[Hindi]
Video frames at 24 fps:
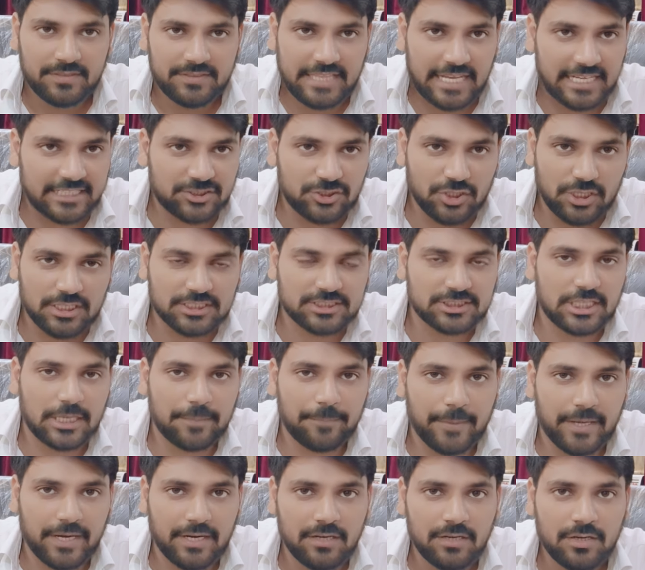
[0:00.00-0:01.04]
तहसील स्तर
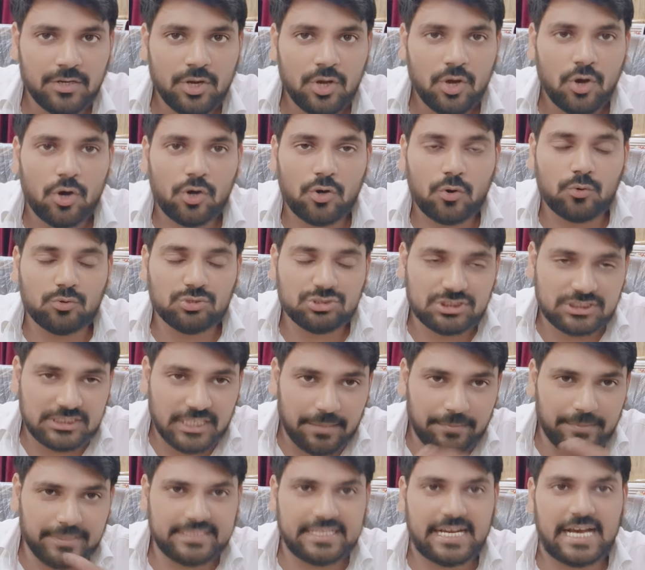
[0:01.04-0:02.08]
पर और
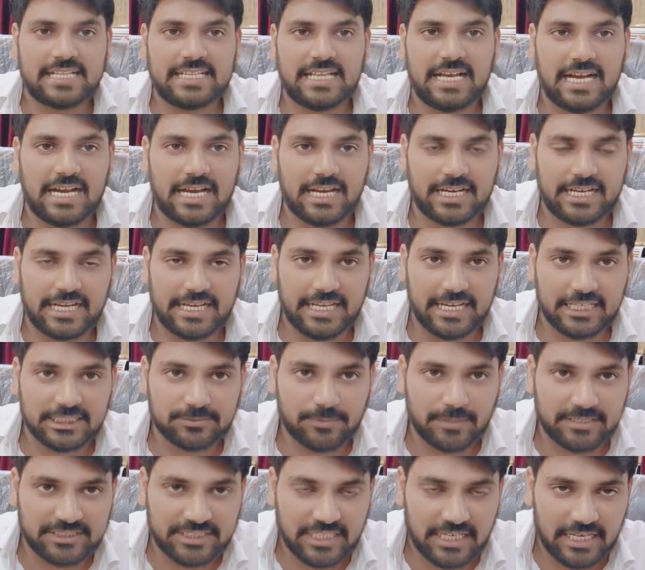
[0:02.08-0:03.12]
उससे भी ज़्यादा अगर कहीं
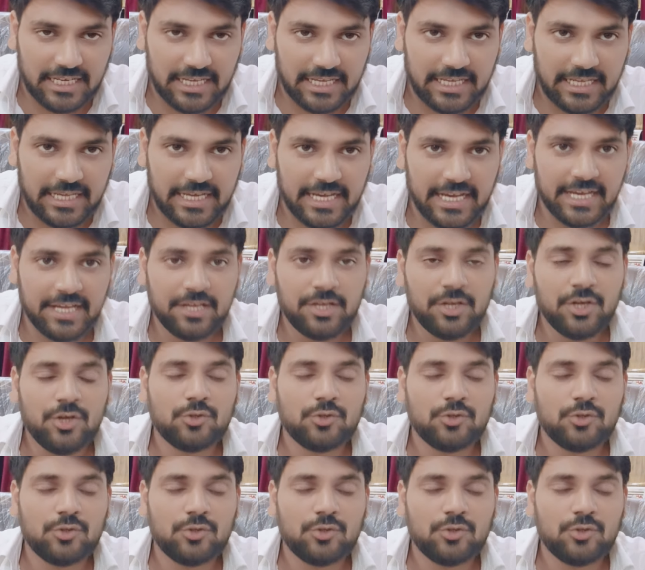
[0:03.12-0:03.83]
रिश्वत चल रही है